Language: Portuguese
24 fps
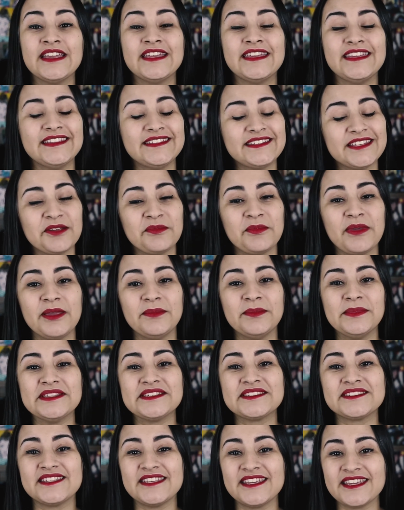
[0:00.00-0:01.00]
E também
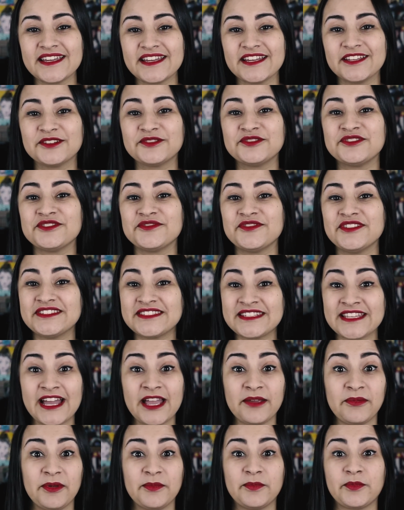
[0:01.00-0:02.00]
me siga no TV
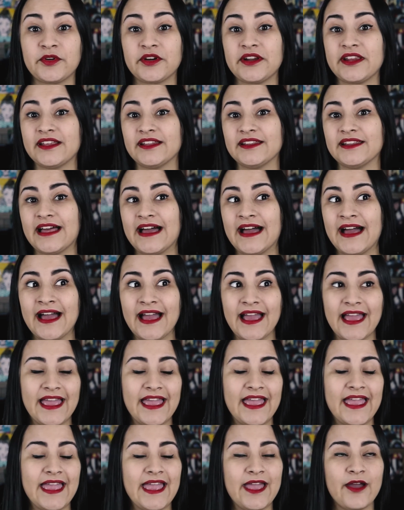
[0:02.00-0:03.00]
Time, porque lá
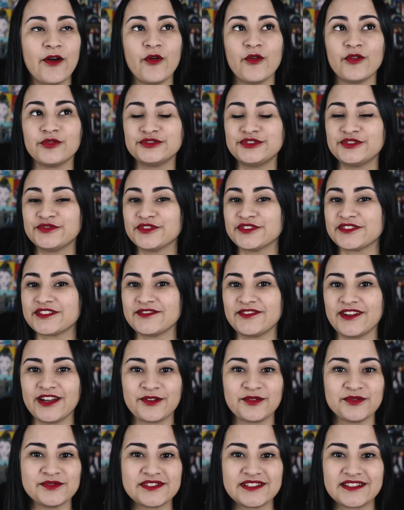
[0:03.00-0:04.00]
é onde você
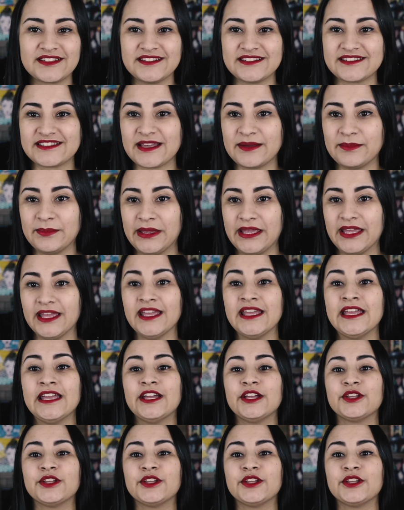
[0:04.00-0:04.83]
vai conseguir saber